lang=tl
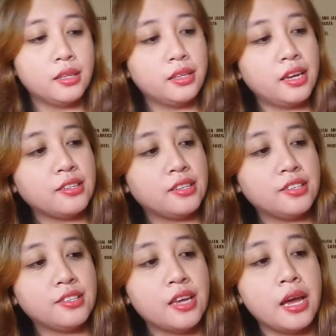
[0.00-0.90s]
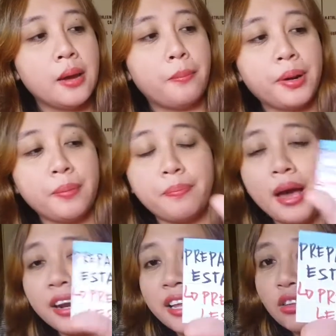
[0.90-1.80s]
Next is,
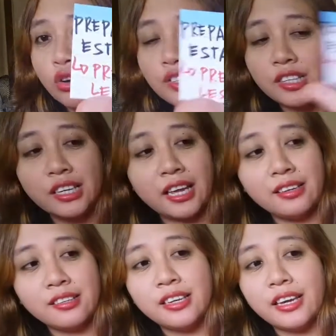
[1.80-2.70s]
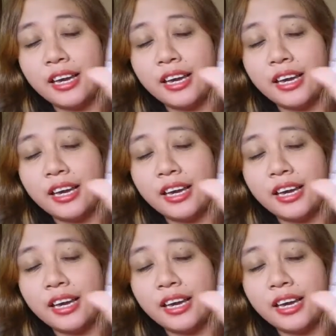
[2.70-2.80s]
preparen ustedes